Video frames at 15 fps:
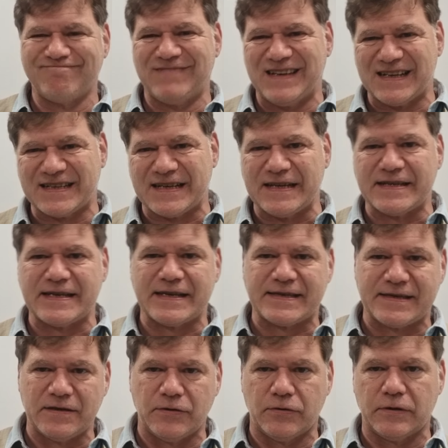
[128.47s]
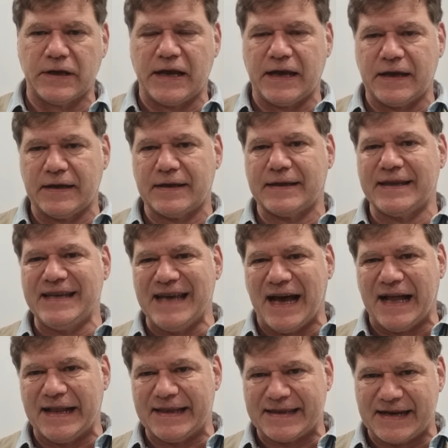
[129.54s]
la sensazione di
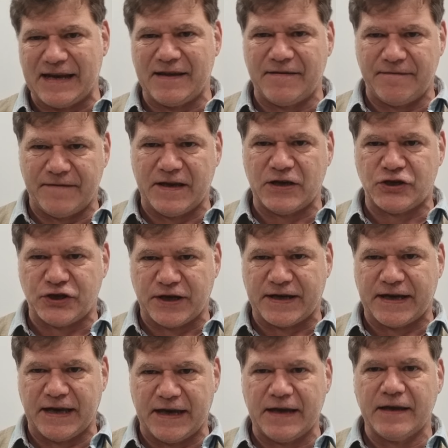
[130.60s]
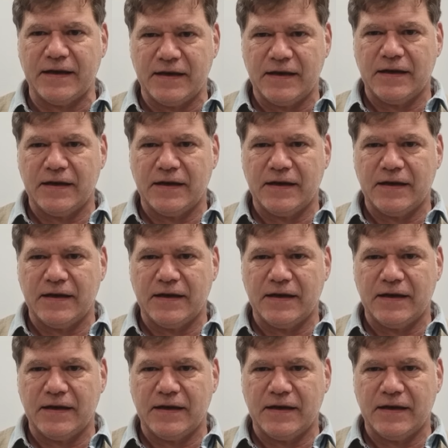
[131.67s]
altri invece che